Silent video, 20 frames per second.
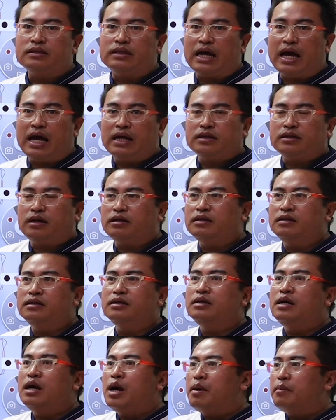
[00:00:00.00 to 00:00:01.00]
นะ ก็คื
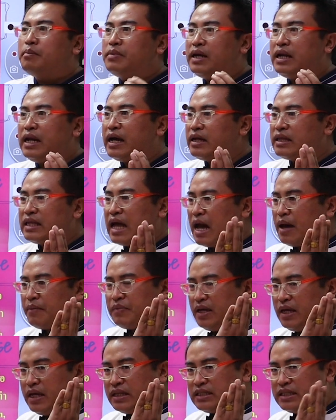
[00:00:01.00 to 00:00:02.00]
อเมื่อไรก็ตาม
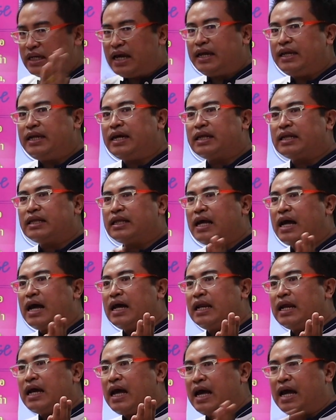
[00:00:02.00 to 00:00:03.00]
ที่เจนเนี่ย ทา
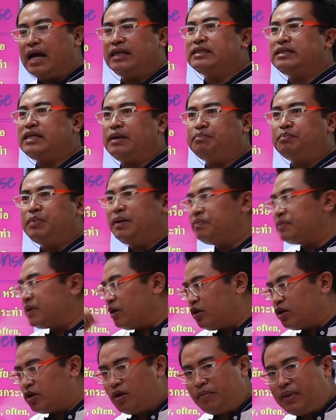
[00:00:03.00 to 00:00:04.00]
นอาหารเสร็จ ปุ๊บ
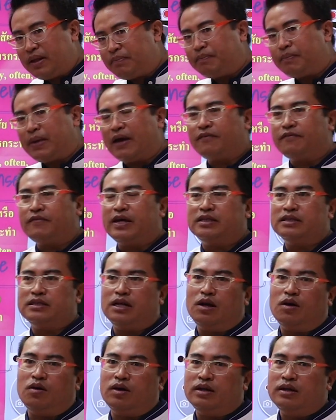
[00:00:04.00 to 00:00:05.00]
เขาจะต้องเป็นแปลงฟัน
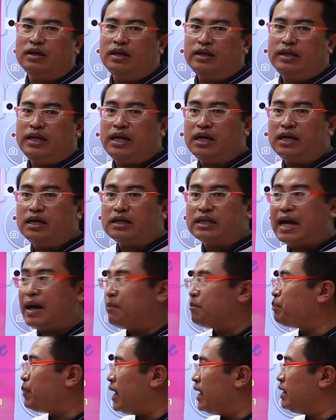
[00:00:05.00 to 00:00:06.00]
ตลอด นี่คือ
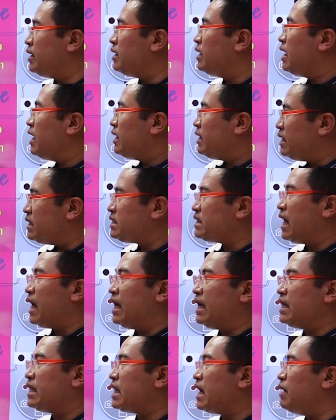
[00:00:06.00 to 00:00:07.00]
ทำเป็นนิสั
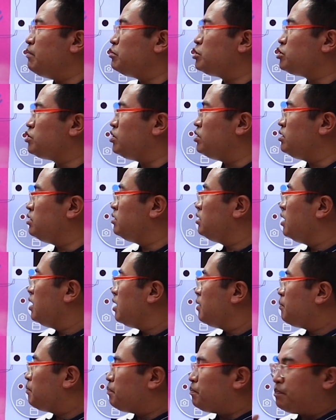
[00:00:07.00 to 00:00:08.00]
ยทำจน
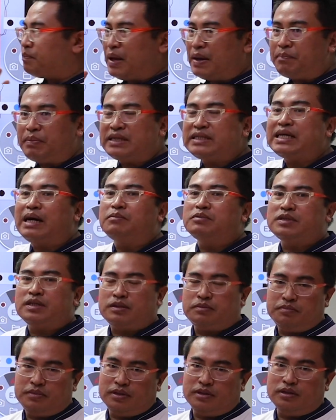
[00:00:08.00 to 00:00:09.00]
เป็นประจำส
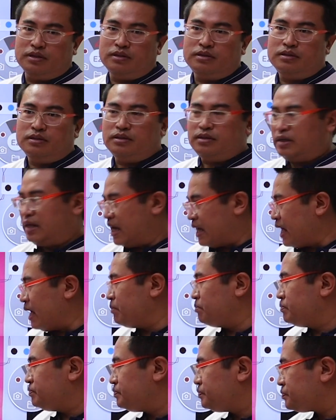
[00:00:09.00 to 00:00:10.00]
ม่ำเสมอนะครับ